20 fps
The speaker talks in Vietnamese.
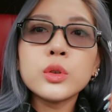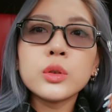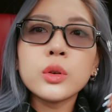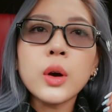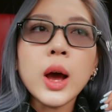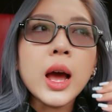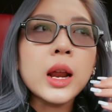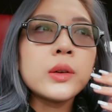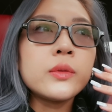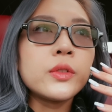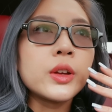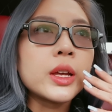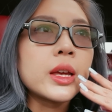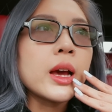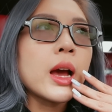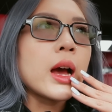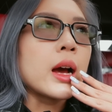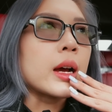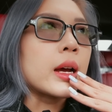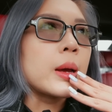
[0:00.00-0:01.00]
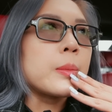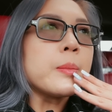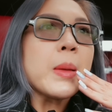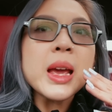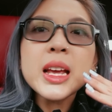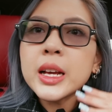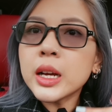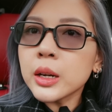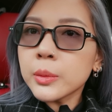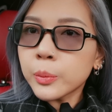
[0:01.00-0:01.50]
rồi nó ăn với cả cái
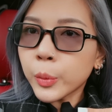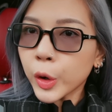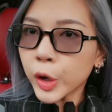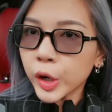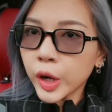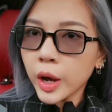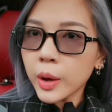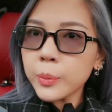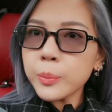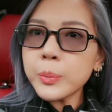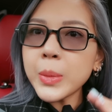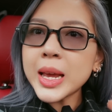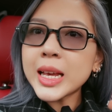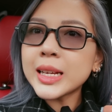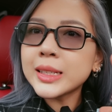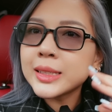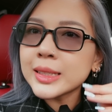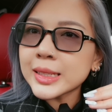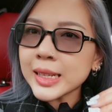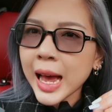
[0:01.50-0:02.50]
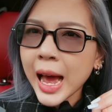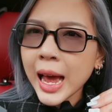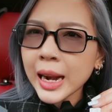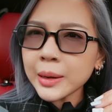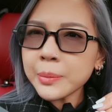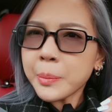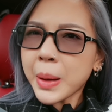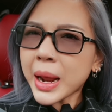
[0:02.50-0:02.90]
bacon mọi người ạ bacon rán